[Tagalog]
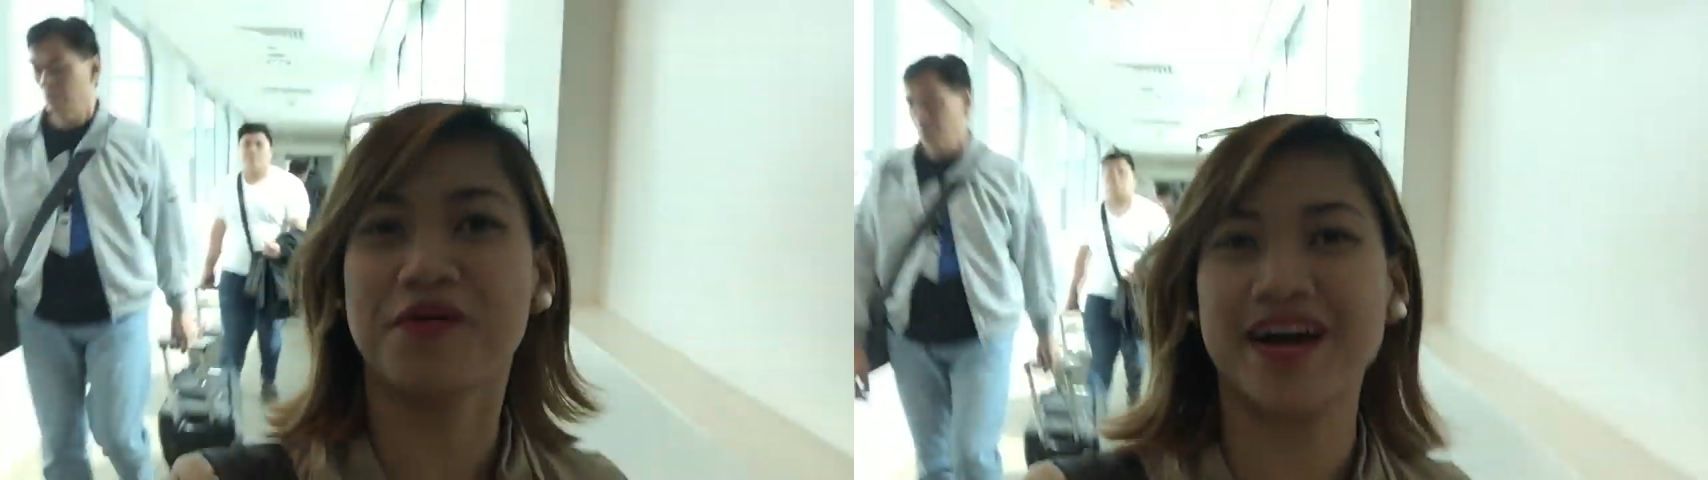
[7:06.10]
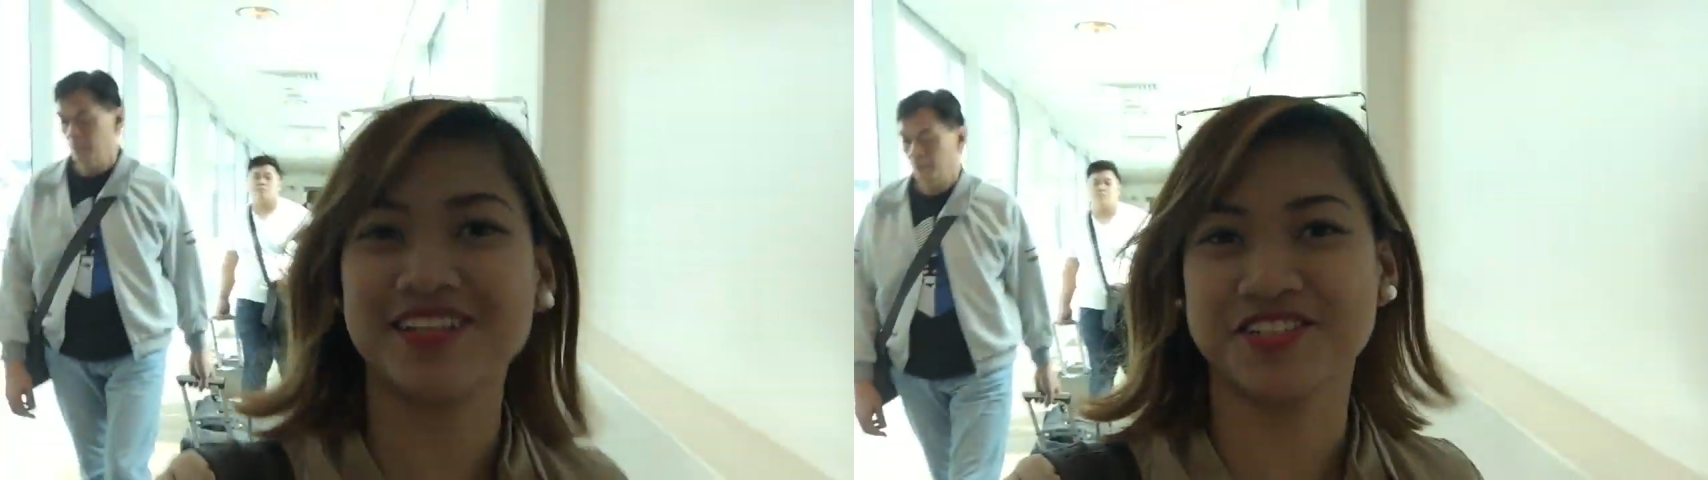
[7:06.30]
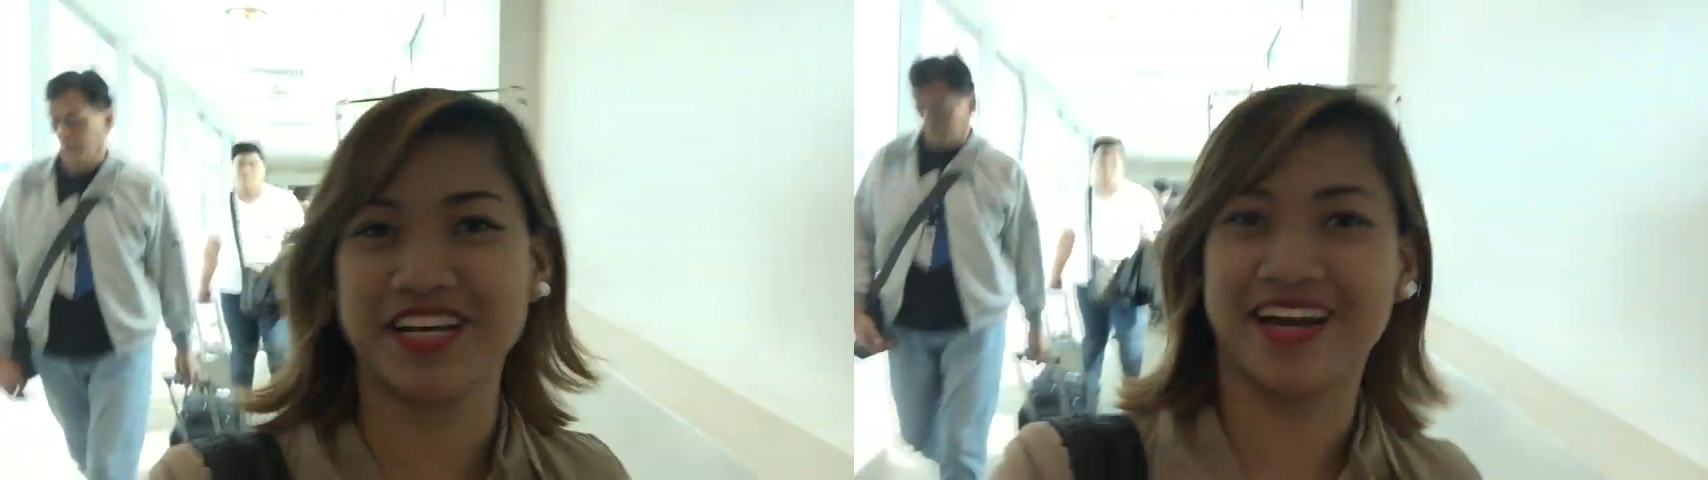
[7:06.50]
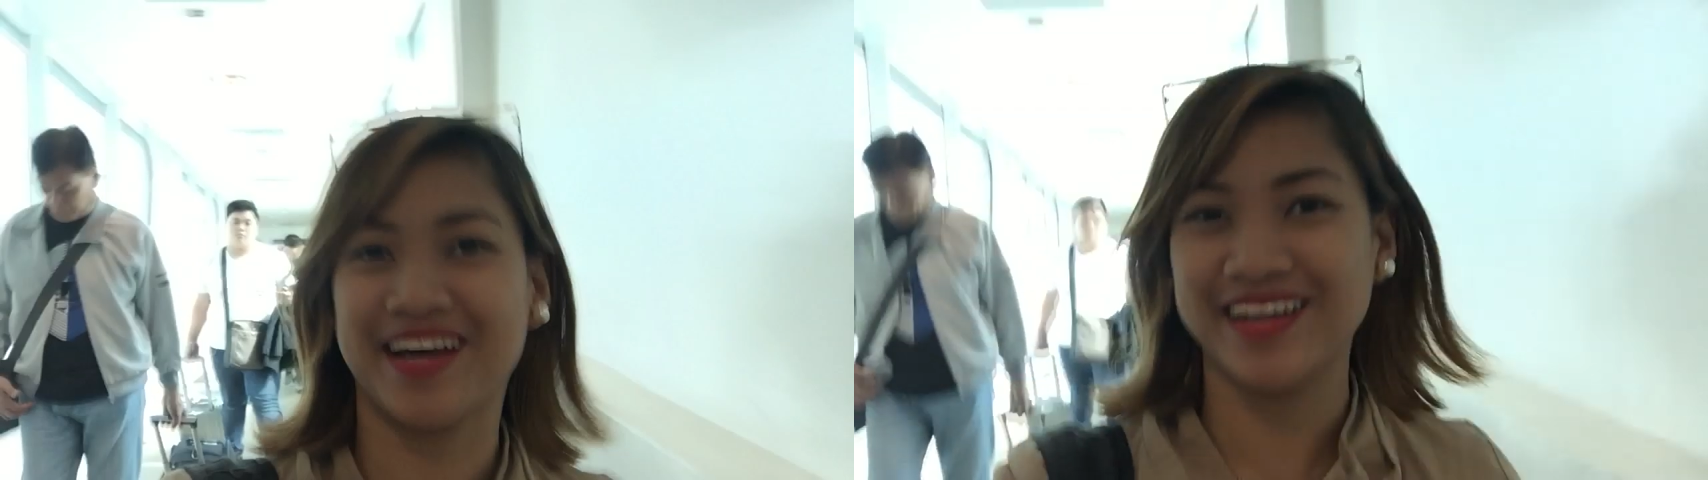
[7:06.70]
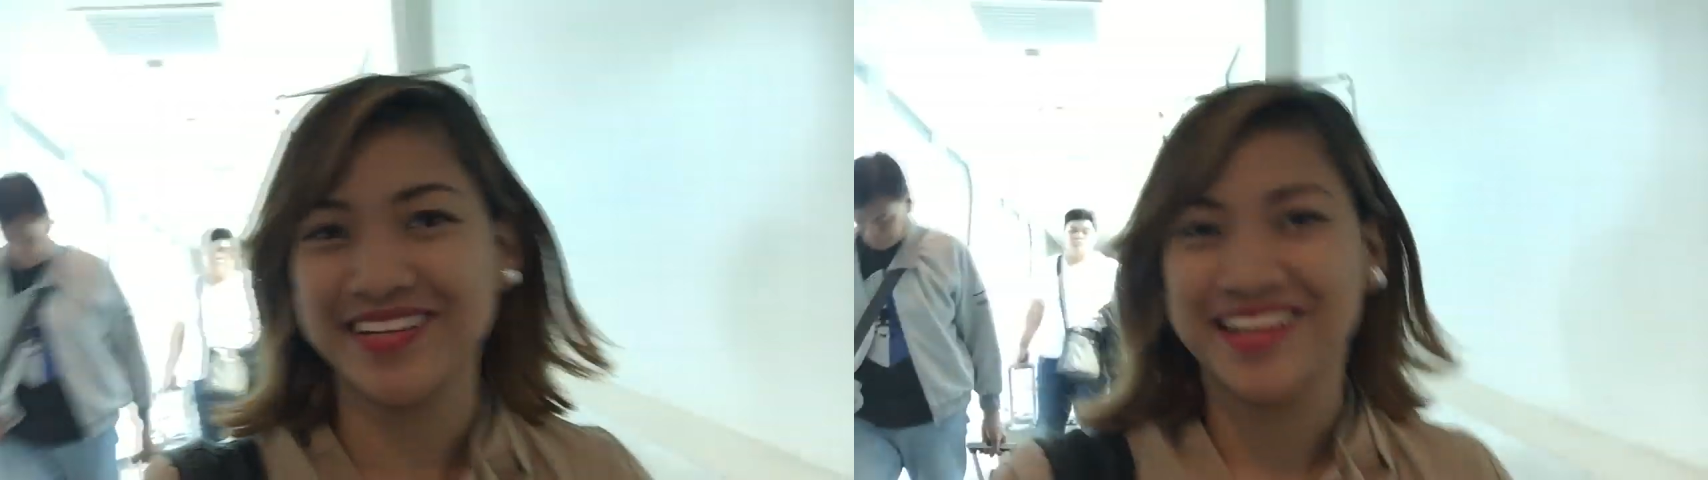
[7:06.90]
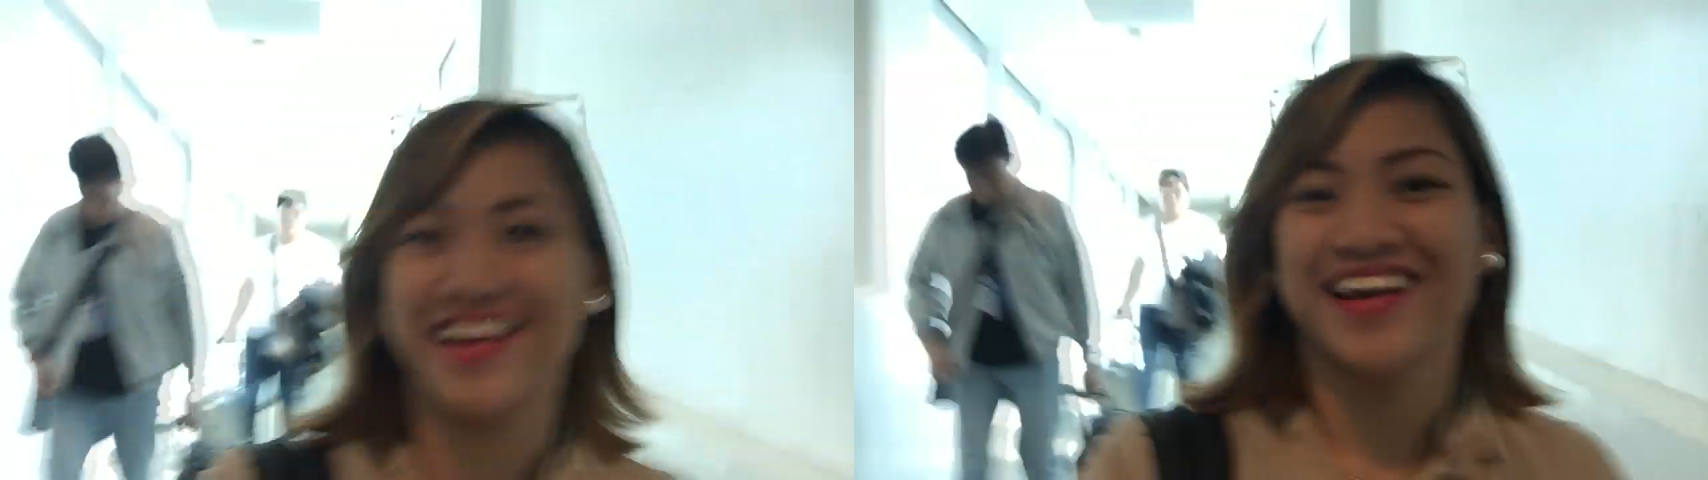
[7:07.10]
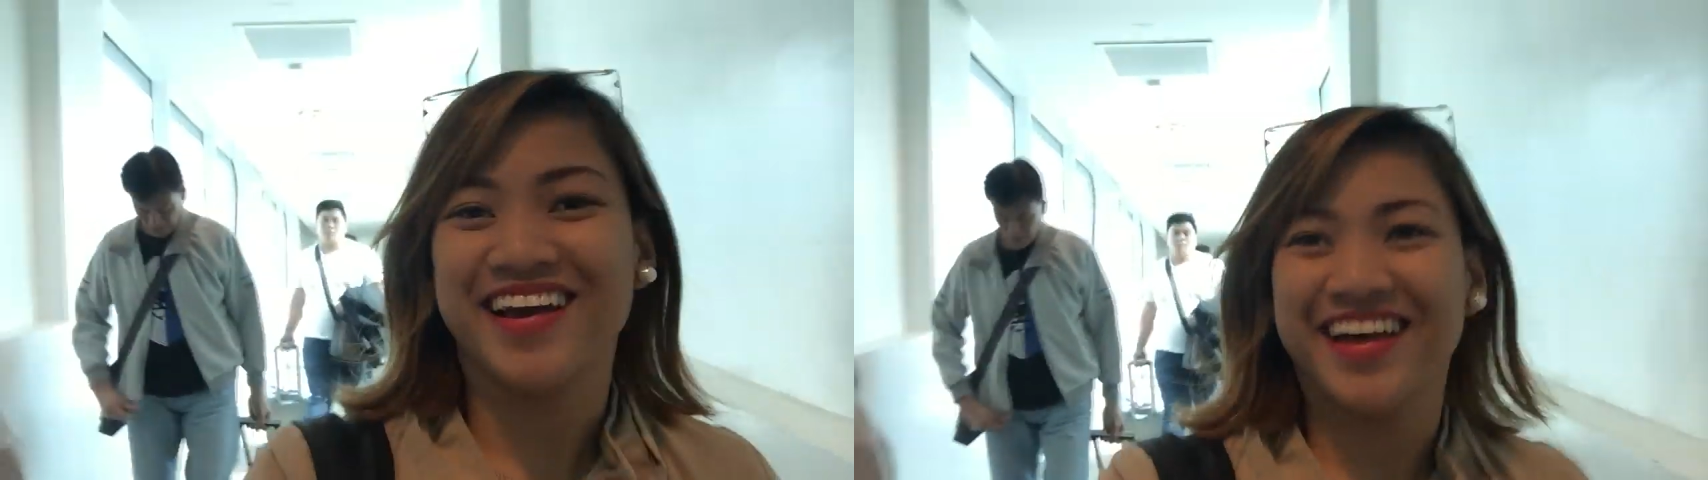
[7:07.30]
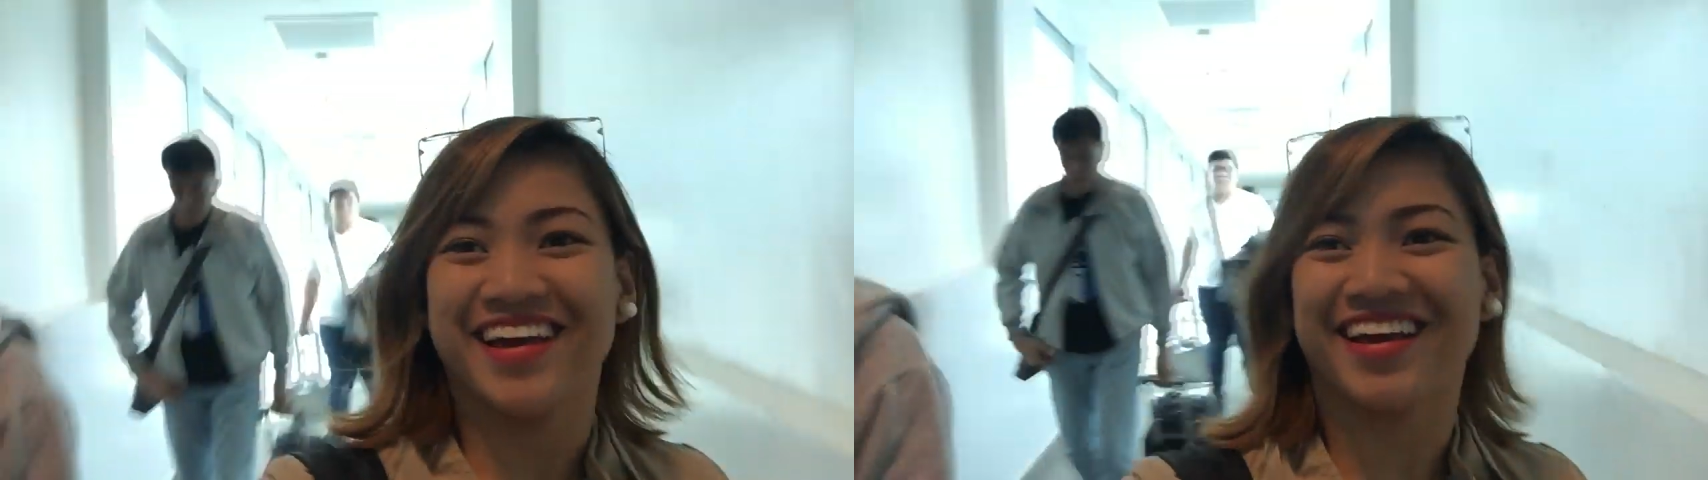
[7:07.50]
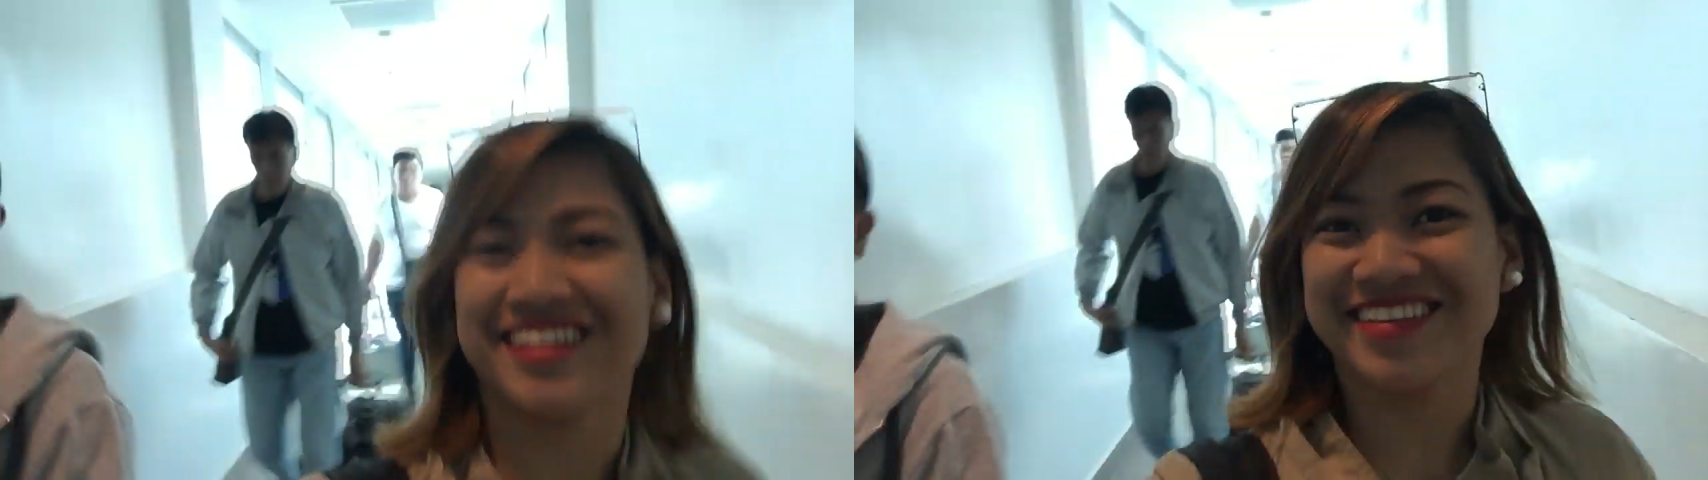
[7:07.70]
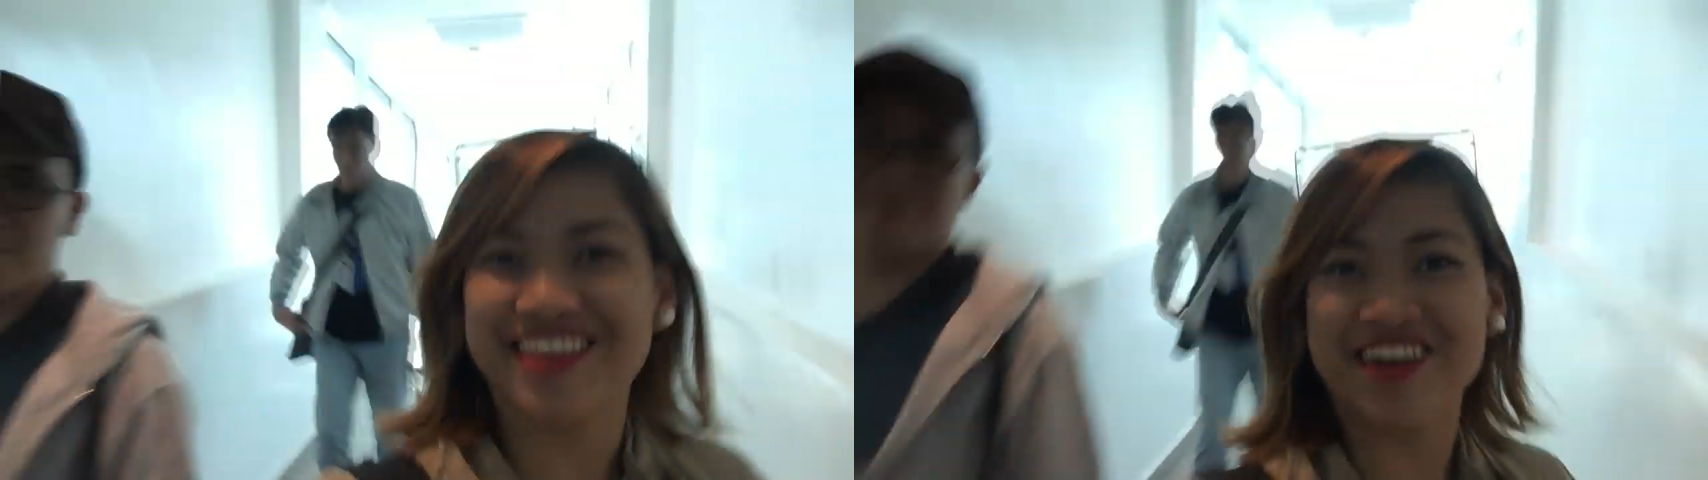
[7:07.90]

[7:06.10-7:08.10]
Russia, and